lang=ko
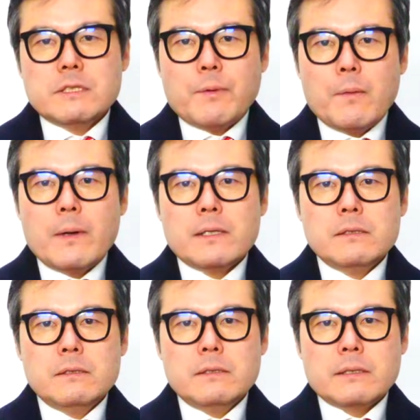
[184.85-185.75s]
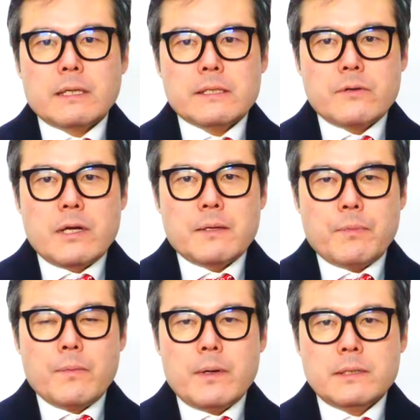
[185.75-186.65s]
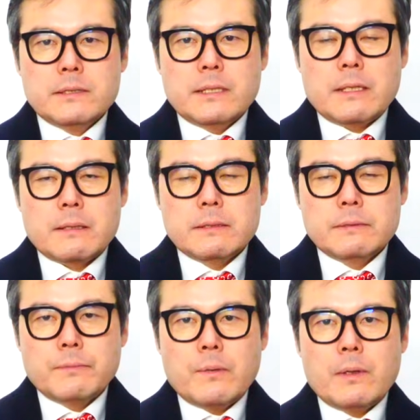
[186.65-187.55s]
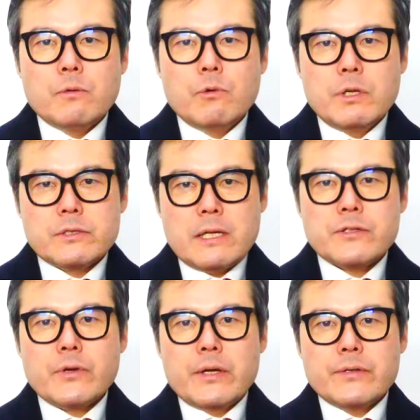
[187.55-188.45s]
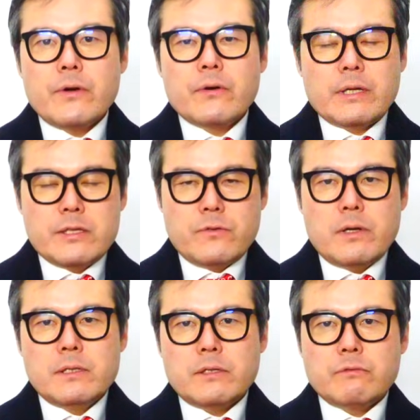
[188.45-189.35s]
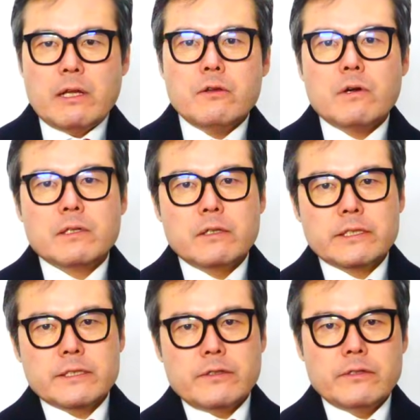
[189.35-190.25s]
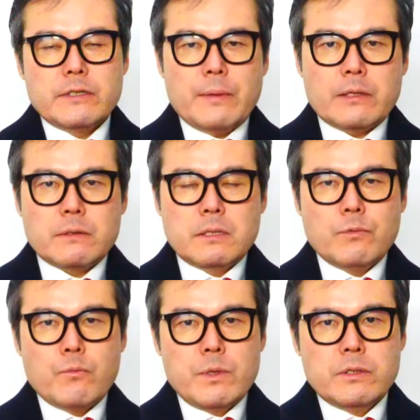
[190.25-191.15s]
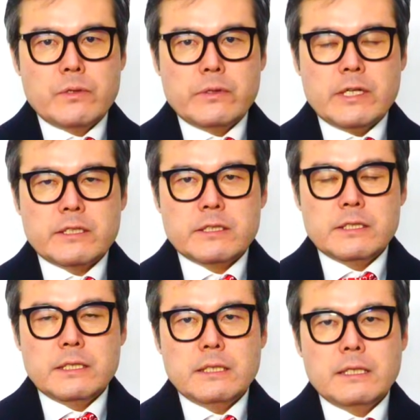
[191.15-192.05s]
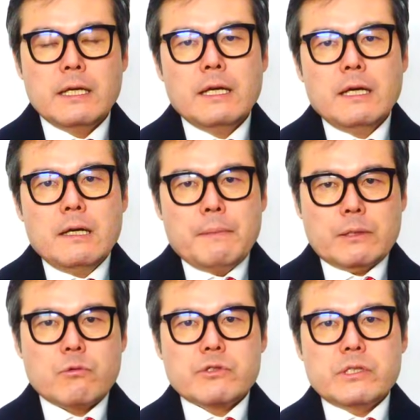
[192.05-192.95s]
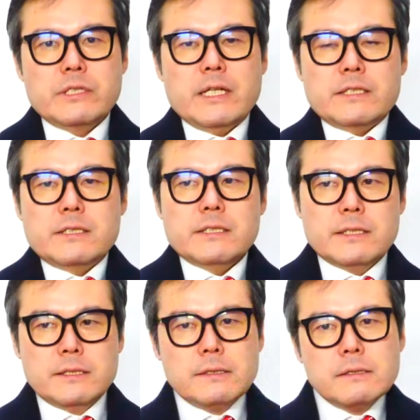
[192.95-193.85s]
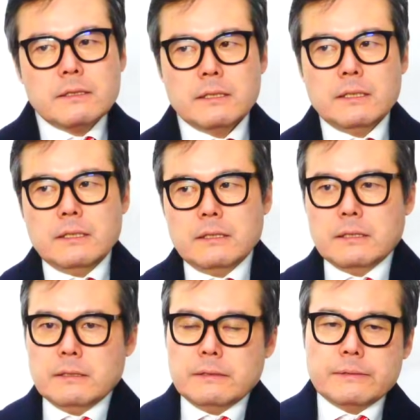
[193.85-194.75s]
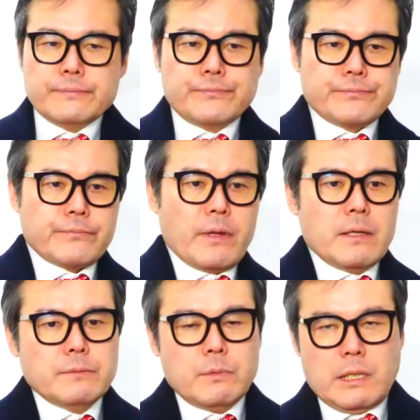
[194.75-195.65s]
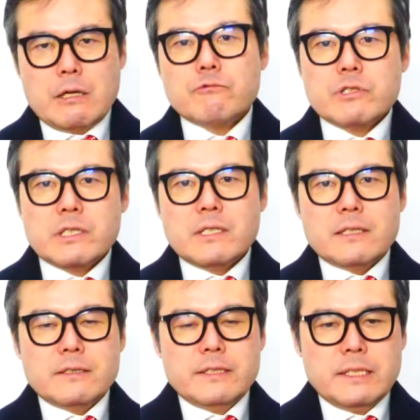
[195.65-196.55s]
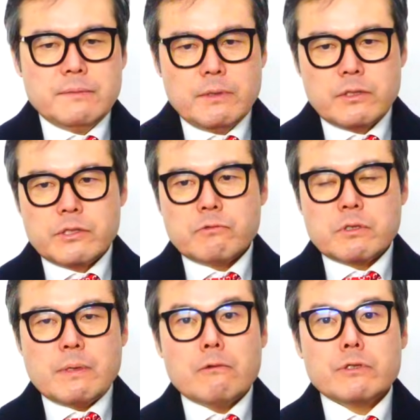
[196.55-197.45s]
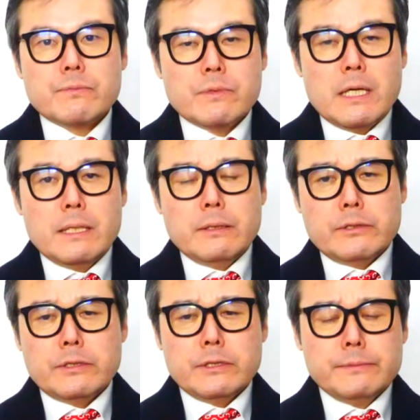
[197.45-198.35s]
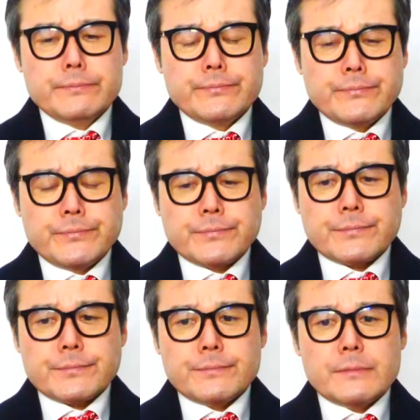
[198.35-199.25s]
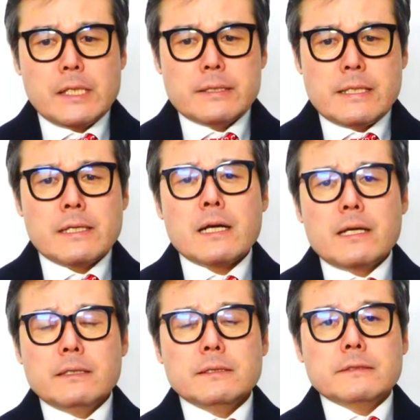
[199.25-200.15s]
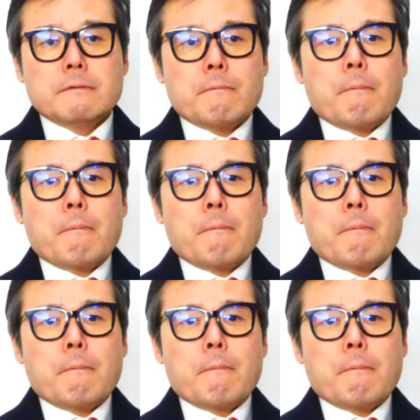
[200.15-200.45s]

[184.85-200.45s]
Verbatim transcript: 이제 법안을 개정해 법안 이제 법안을 올려서 상정해서 개정안을 자꾸 내려고 하는 거 아니겠어요? 이제 박, 김용민 의원이라든지 박용진이라든지 어? 뭐 강훈식이라든지 뭐 이런 식으로 지금 하고 있습니다. 어쨌든 제 생각에는